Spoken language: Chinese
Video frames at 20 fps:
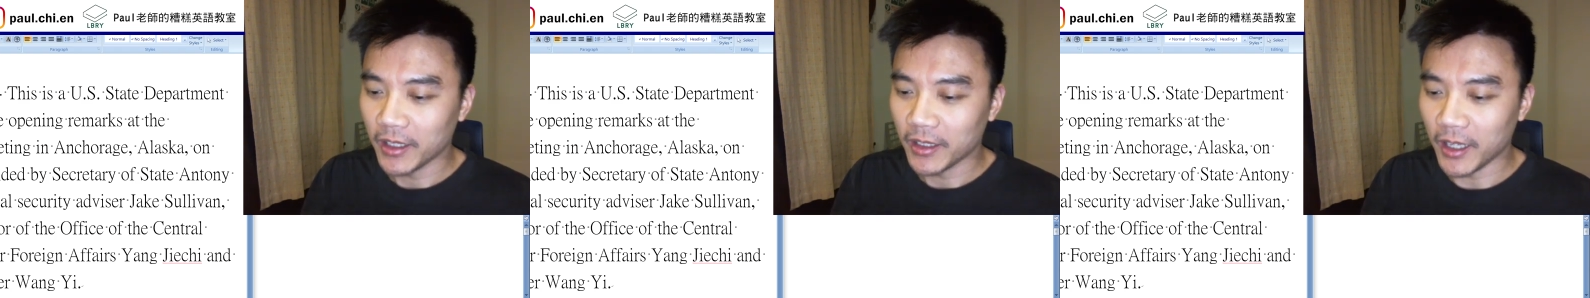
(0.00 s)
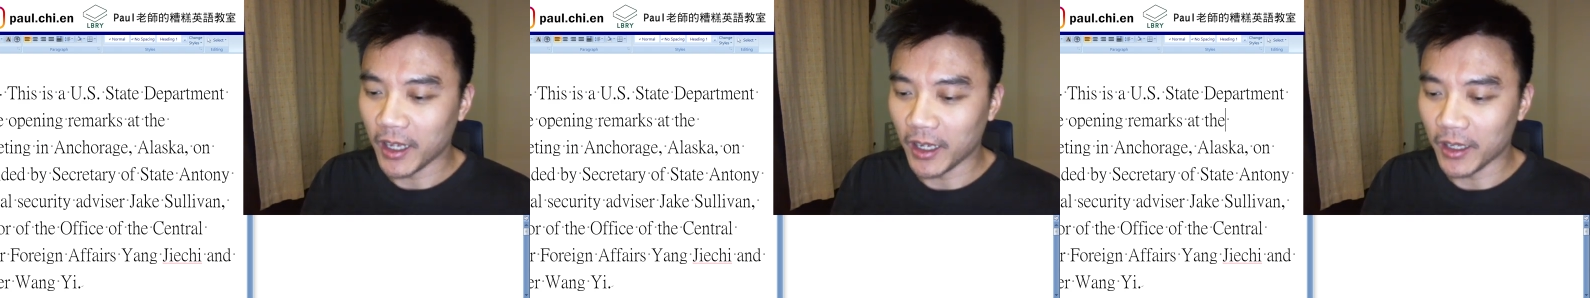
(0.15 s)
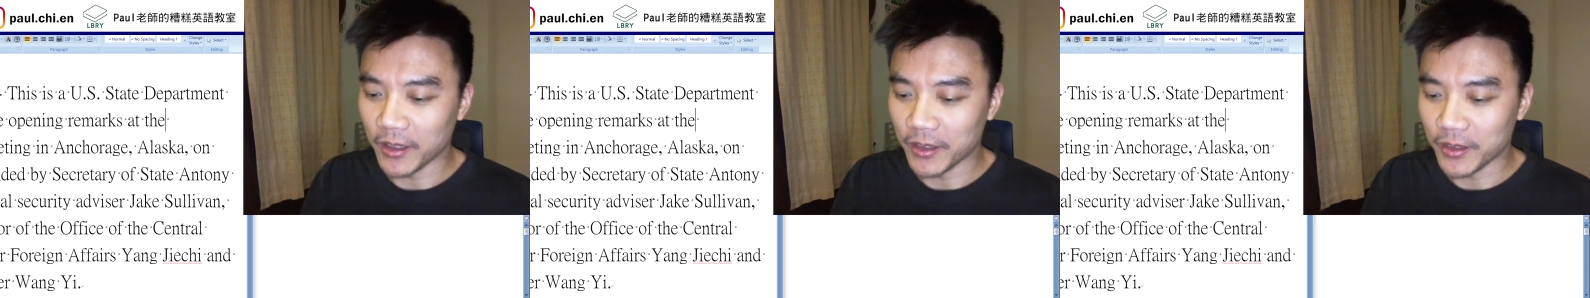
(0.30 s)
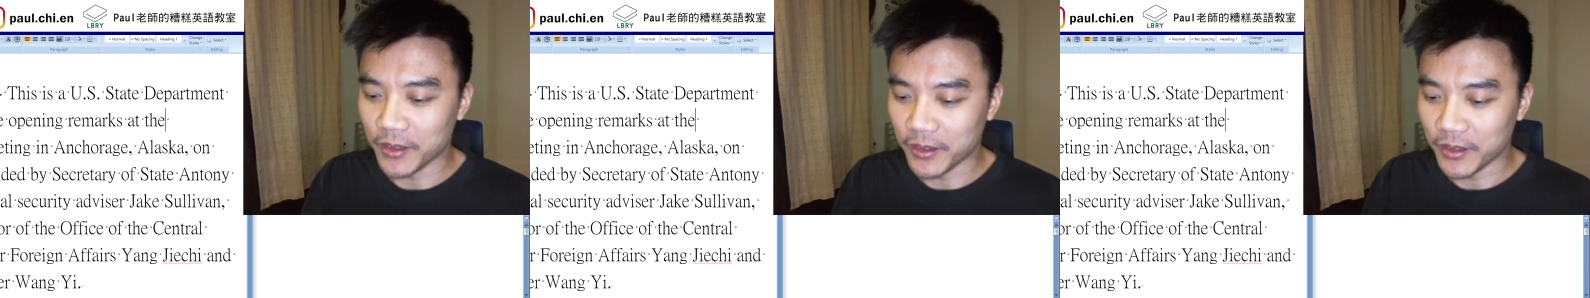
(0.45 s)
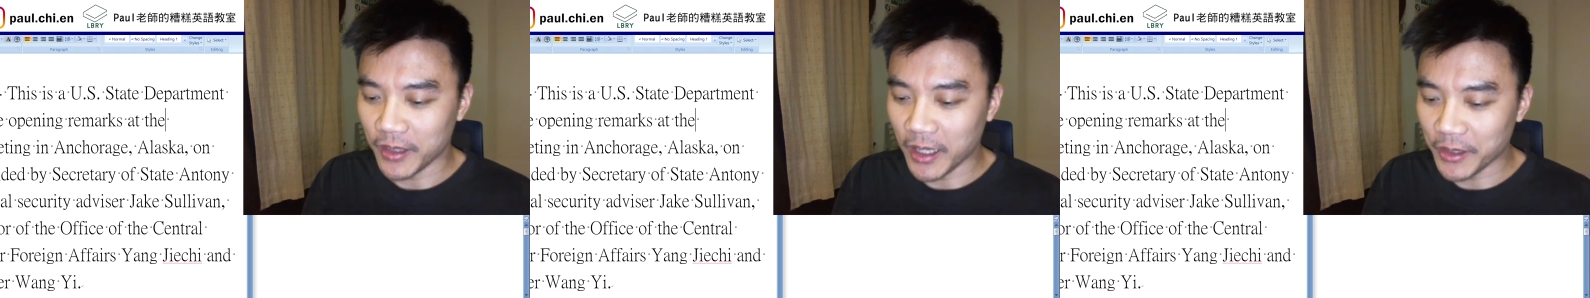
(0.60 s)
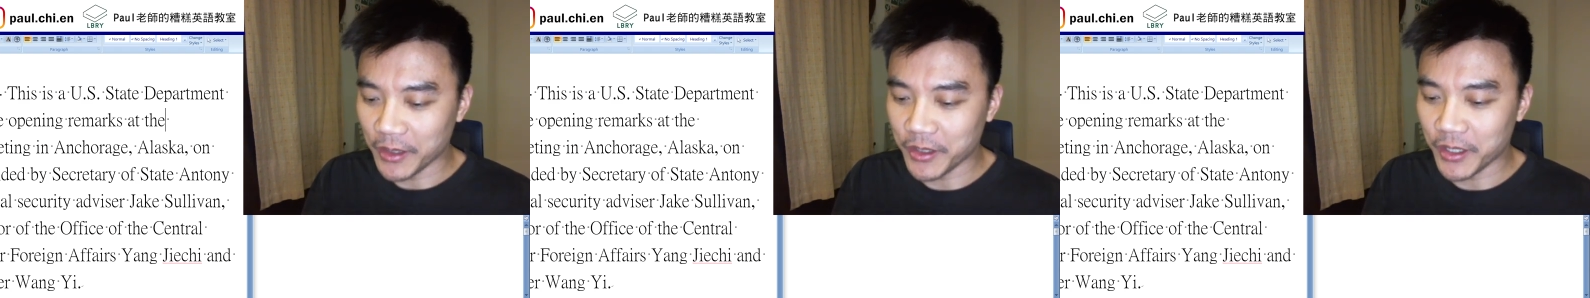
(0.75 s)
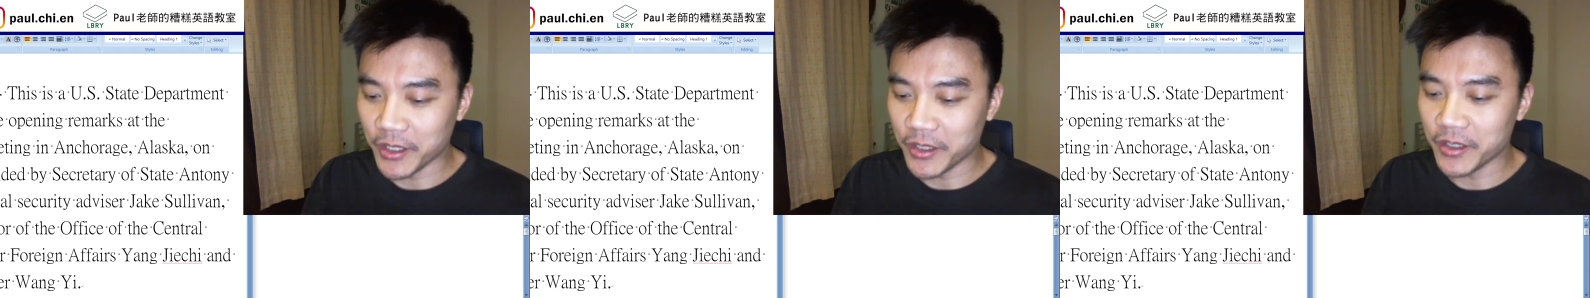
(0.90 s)
那
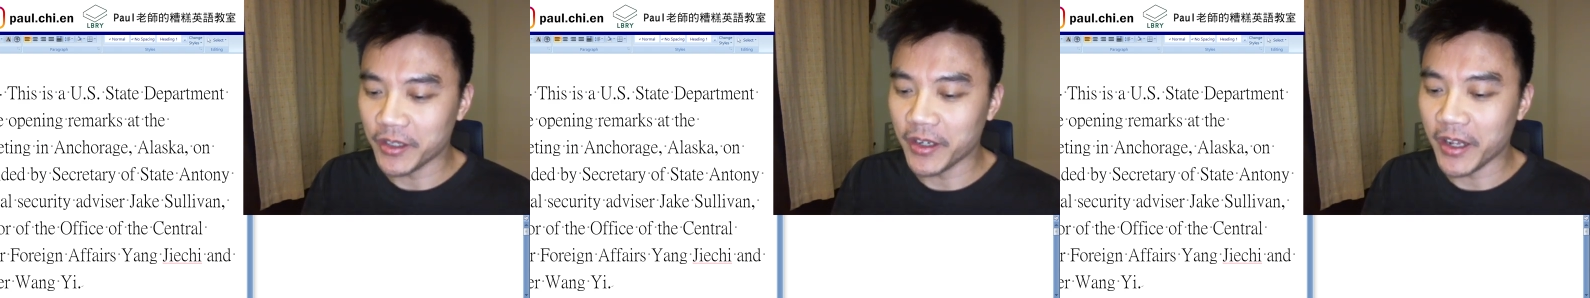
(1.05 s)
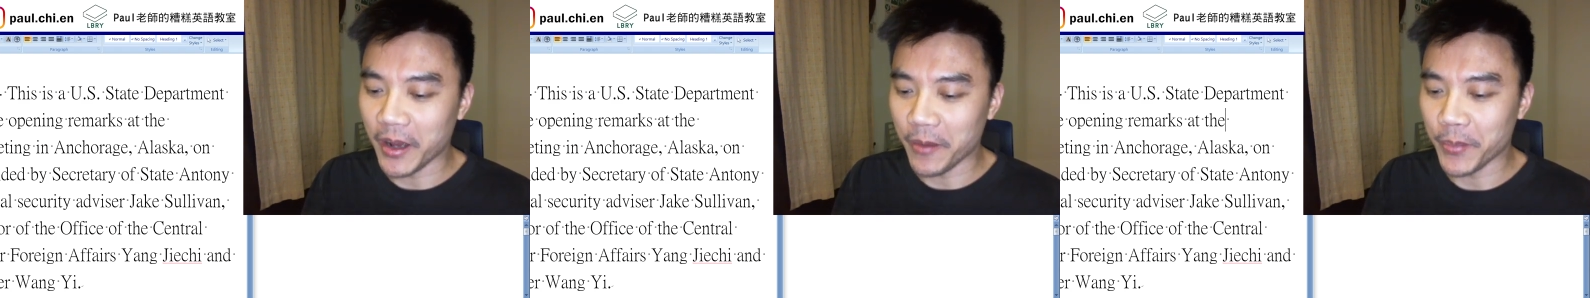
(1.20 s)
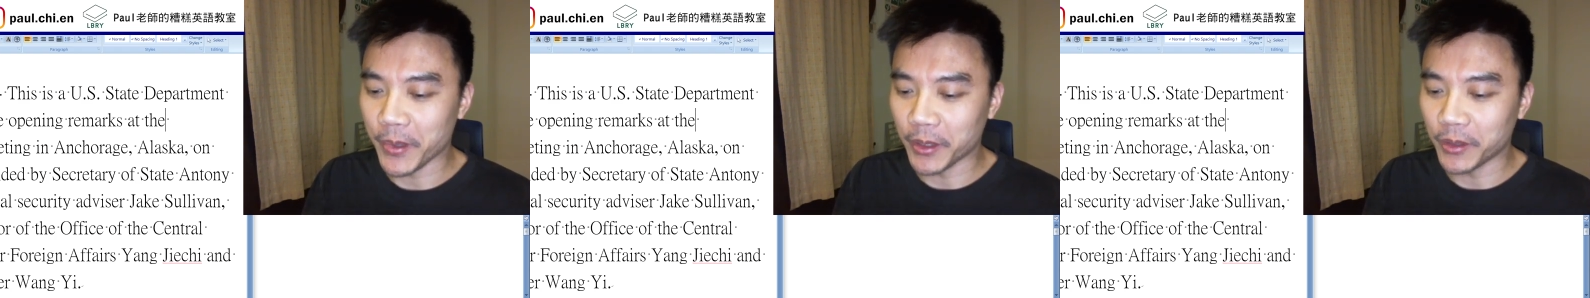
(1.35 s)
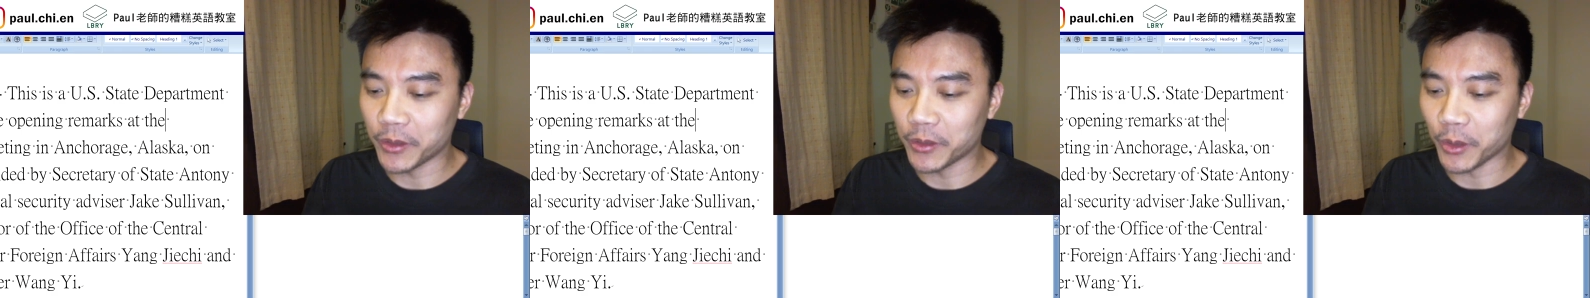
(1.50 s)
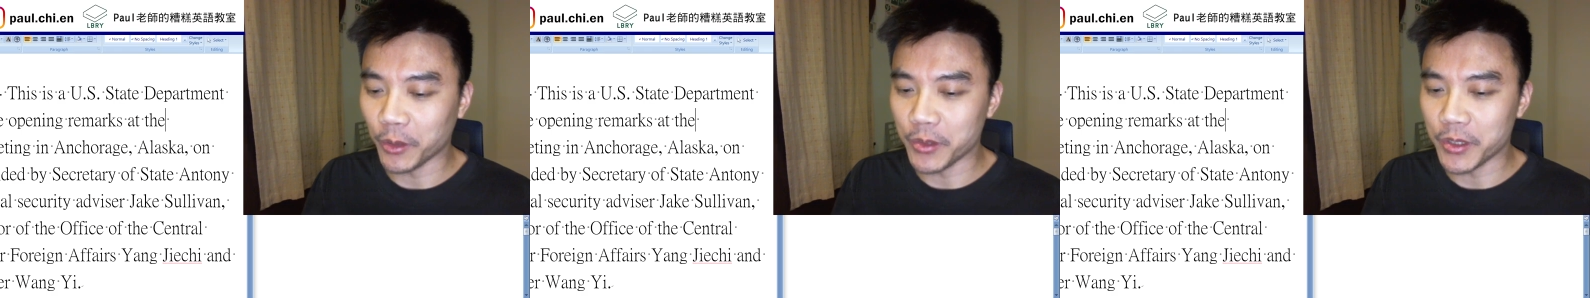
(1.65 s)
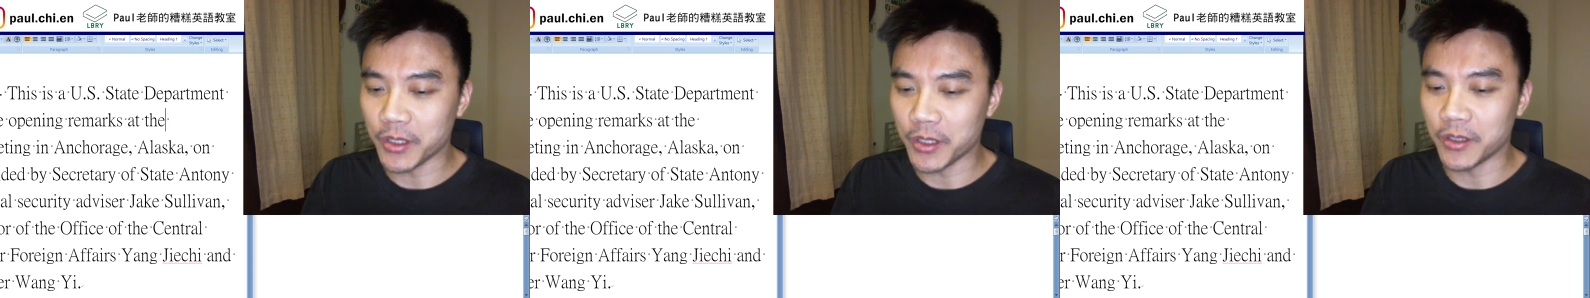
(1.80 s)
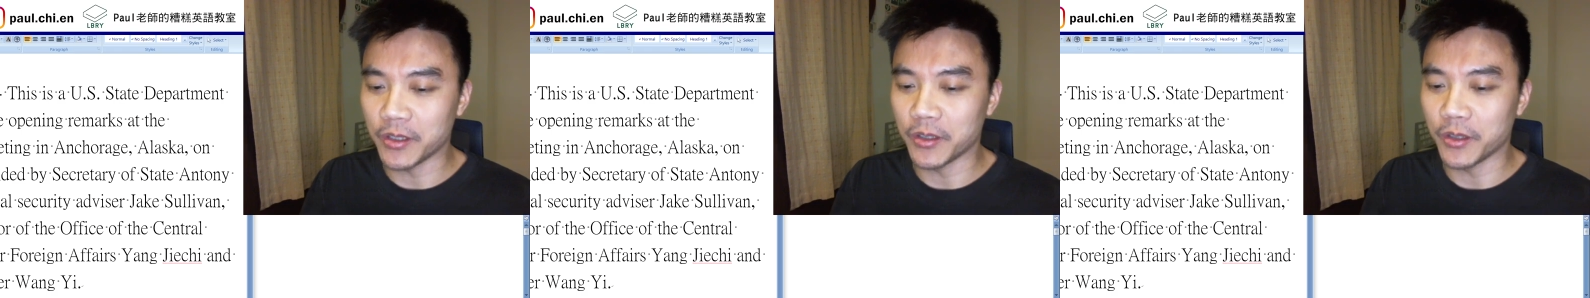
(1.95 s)
那其实两边都
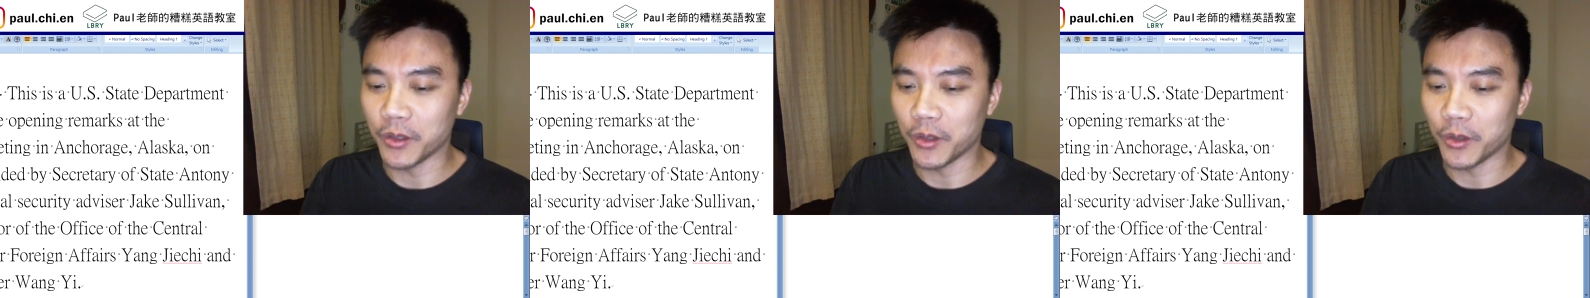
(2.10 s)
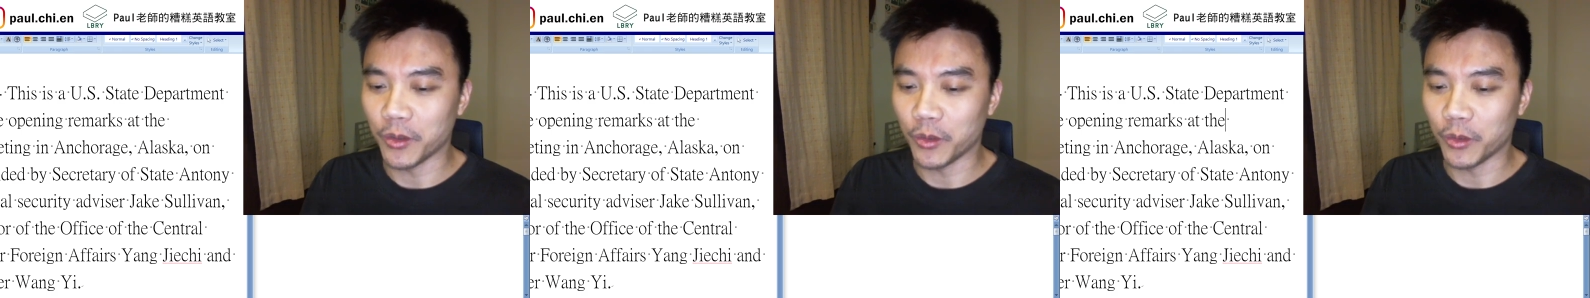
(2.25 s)
是